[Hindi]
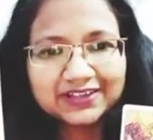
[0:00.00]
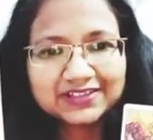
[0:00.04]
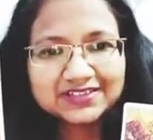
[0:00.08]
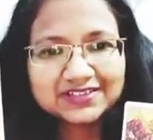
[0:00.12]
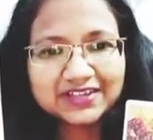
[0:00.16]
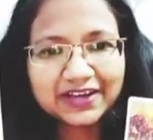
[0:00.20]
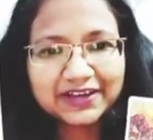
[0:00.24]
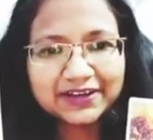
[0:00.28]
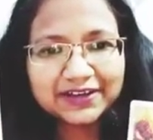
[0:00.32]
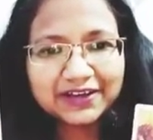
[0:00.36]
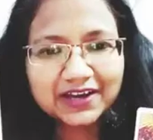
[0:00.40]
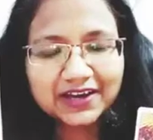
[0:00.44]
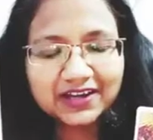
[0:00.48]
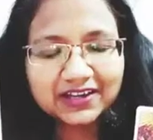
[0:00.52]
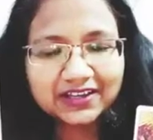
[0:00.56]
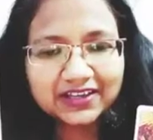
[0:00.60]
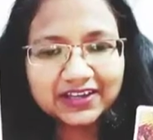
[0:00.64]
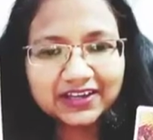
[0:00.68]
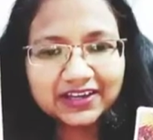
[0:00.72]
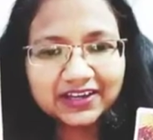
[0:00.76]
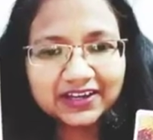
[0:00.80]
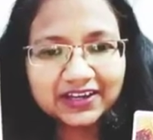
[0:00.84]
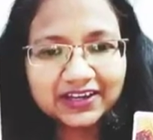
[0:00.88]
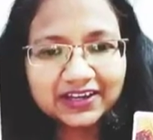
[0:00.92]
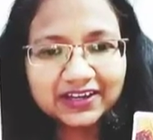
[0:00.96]
साइन आ गया
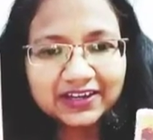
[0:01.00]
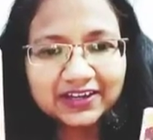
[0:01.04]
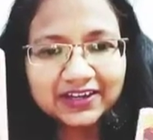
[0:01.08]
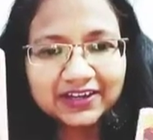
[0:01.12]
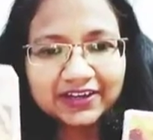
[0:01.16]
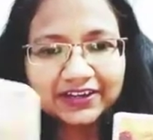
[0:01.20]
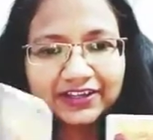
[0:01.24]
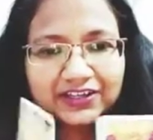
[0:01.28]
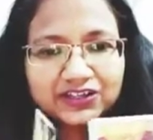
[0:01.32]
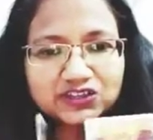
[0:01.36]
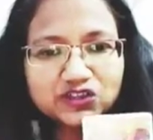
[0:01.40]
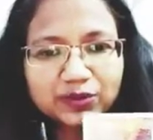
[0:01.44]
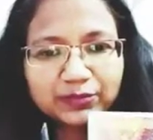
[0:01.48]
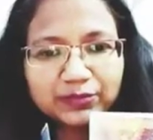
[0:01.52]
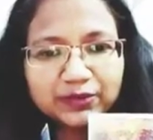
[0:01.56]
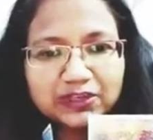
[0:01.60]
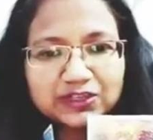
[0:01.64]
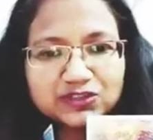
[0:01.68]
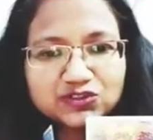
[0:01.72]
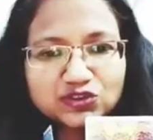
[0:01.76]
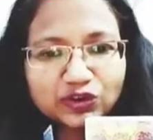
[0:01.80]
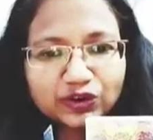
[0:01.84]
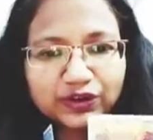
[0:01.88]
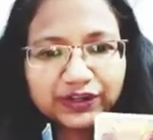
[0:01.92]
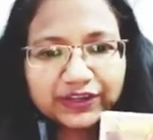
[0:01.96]
है ये
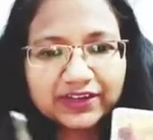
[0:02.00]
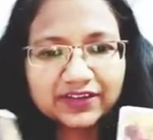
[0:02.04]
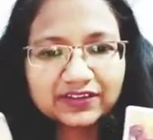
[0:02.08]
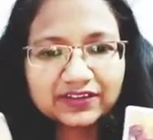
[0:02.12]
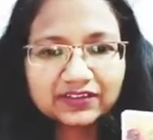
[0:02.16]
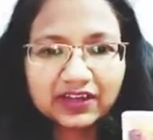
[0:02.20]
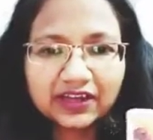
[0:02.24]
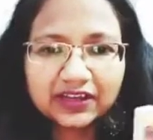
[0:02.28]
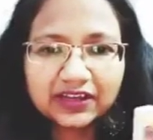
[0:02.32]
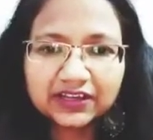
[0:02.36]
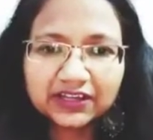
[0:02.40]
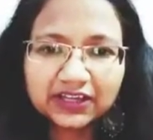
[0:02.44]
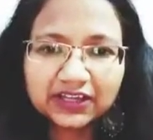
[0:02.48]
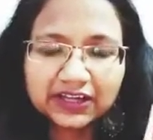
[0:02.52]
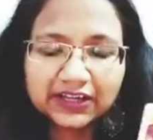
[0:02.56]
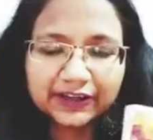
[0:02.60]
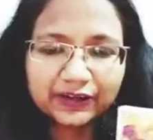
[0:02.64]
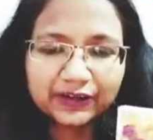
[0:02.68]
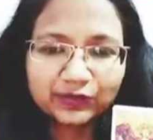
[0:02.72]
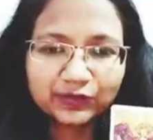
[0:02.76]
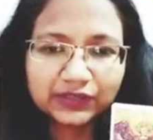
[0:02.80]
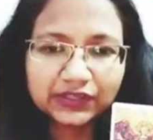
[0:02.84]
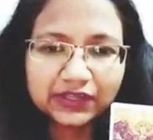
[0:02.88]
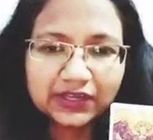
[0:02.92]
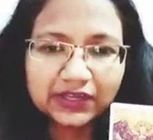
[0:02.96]
जेमिनी एक साइन के लिए
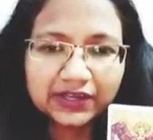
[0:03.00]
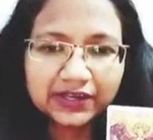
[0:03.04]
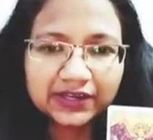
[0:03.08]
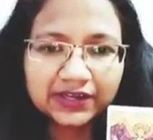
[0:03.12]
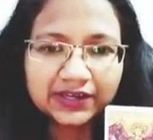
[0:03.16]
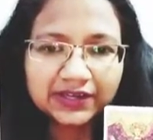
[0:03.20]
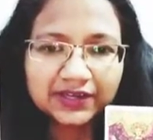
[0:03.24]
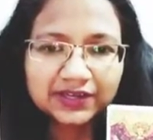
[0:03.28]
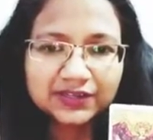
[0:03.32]
होता है